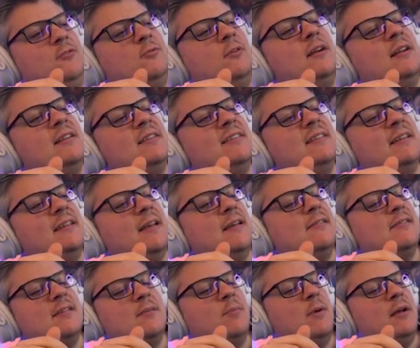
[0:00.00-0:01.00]
crois que les séquelles,
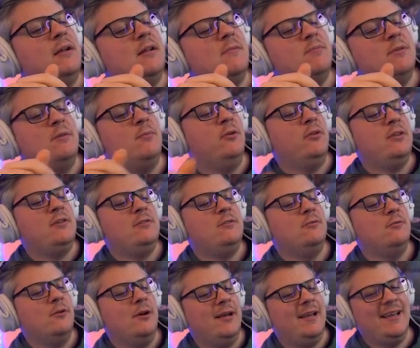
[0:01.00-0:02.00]
c'est pas que la
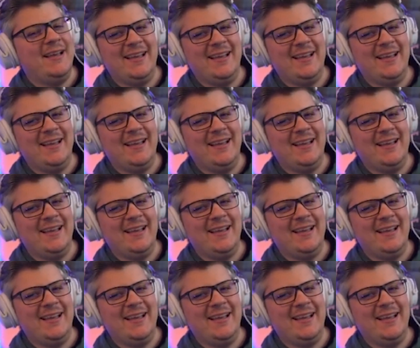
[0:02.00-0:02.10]
pigmentation. Hein.